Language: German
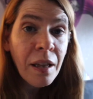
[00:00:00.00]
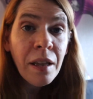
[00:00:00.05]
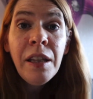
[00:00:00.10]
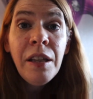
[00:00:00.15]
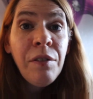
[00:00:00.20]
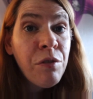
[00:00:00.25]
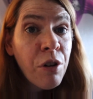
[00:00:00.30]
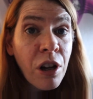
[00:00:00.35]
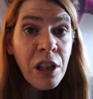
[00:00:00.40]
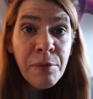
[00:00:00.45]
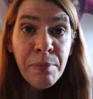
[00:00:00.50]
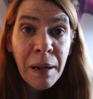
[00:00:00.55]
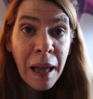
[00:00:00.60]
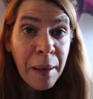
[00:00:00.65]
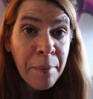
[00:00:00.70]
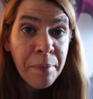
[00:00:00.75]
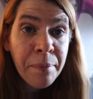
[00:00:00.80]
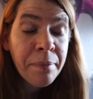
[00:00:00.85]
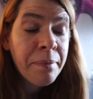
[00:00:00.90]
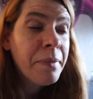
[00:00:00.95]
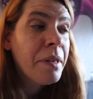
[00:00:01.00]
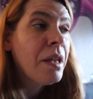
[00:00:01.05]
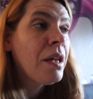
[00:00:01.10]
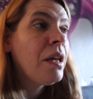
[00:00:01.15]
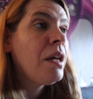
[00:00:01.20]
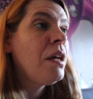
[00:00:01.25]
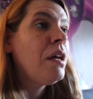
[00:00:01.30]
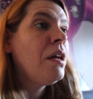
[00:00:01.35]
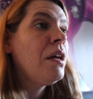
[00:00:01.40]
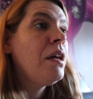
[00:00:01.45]
Die Vlogs bleiben,
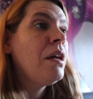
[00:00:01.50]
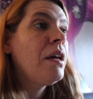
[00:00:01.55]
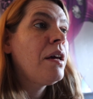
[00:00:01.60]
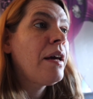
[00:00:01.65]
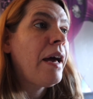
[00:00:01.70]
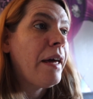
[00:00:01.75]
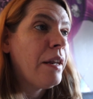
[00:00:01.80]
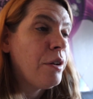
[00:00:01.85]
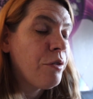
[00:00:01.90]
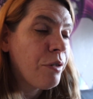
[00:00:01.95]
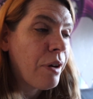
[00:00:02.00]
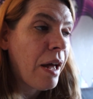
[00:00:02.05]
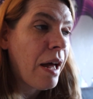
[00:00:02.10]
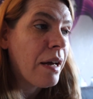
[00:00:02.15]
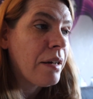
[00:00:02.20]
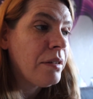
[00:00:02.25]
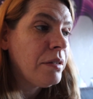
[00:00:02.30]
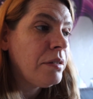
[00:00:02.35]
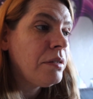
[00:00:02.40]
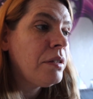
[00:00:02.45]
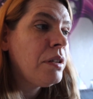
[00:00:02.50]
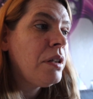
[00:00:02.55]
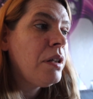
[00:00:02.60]
keine Frage.